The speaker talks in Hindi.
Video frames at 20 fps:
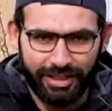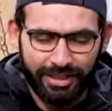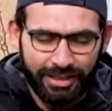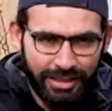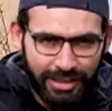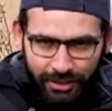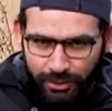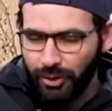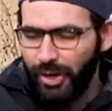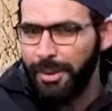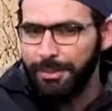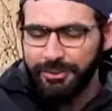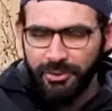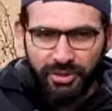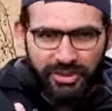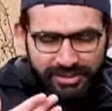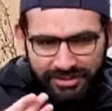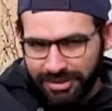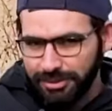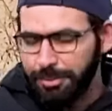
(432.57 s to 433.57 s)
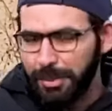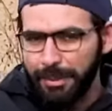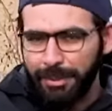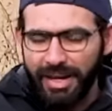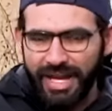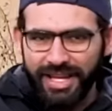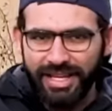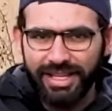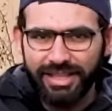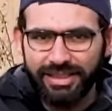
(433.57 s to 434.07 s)
है तो आप यूनी असिस्ट पे
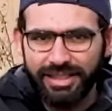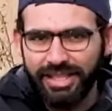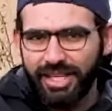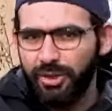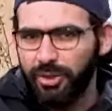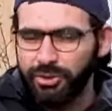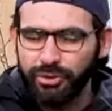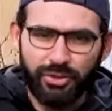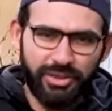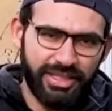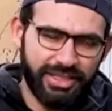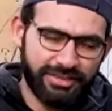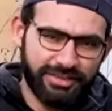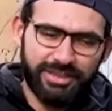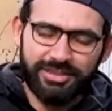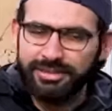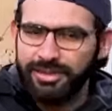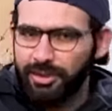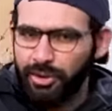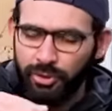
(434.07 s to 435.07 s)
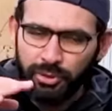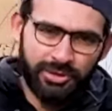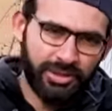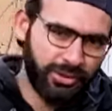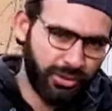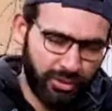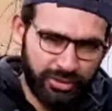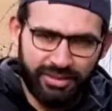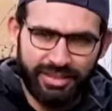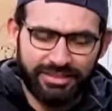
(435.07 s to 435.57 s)
अप्लाई करते हैं और यूनी असिस्ट खुद
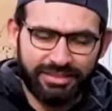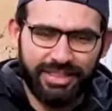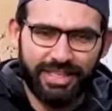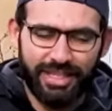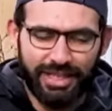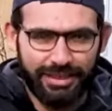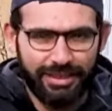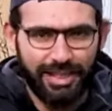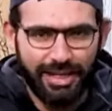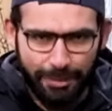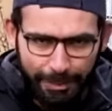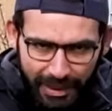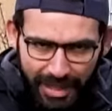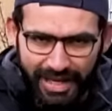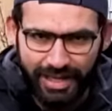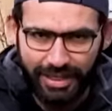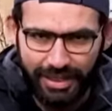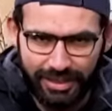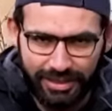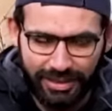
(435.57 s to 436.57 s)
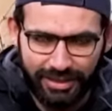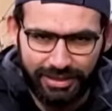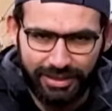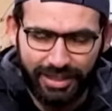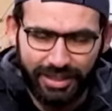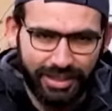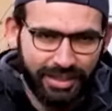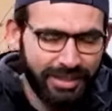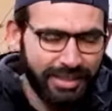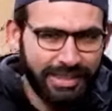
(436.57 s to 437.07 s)
यूनिवर्सिटी के अंदर अप्लाई कर
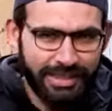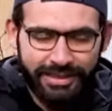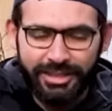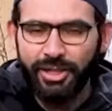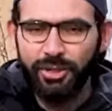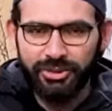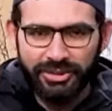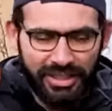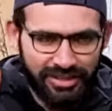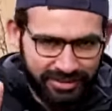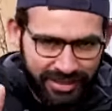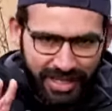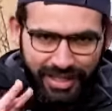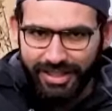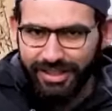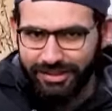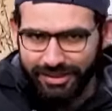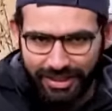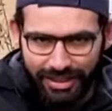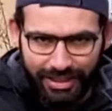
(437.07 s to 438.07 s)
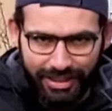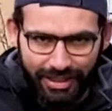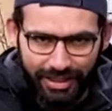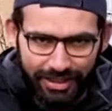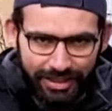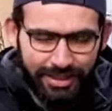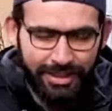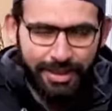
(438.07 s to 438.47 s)
देता है ये होता है सेकेंड तरीका